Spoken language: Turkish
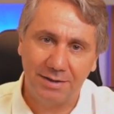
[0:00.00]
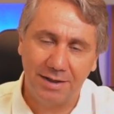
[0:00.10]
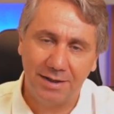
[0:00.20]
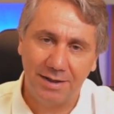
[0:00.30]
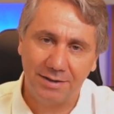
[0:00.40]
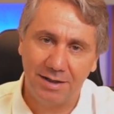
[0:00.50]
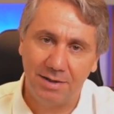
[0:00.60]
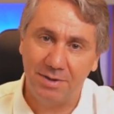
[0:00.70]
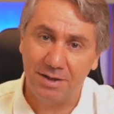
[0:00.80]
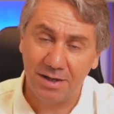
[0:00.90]

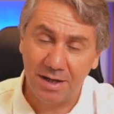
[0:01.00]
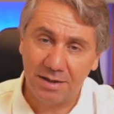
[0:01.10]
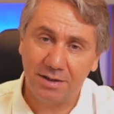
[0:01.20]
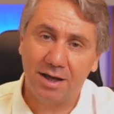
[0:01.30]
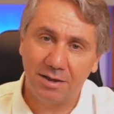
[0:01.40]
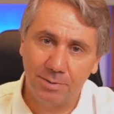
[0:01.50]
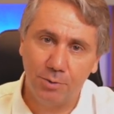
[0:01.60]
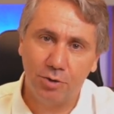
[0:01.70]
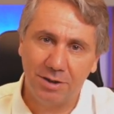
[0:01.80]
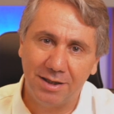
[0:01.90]
geriletilebilir ya da
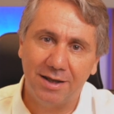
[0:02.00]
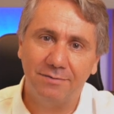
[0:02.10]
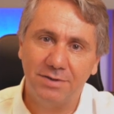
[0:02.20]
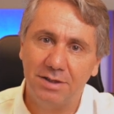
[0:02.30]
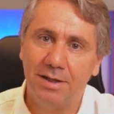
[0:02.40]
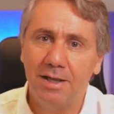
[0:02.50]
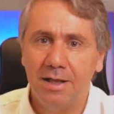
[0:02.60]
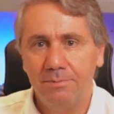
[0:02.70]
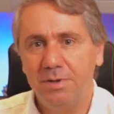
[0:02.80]
antibiyotik tedavisiyle